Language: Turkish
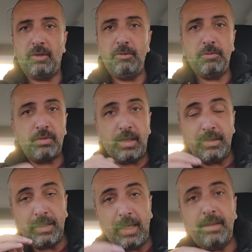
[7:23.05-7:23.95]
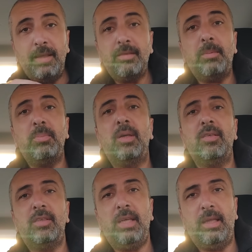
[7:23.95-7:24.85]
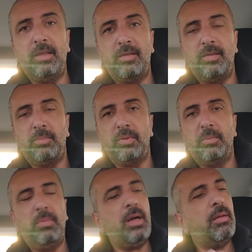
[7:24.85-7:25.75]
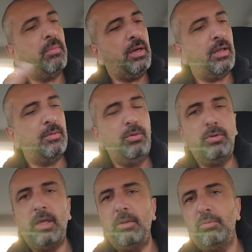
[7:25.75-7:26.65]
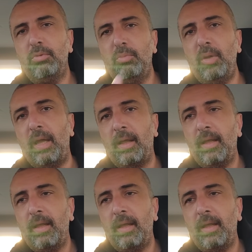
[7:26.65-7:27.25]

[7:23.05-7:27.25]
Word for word: O yüzden kendi hesaplarınızı kendiniz yapın. Bakın bakalım ülkenin durumu ne?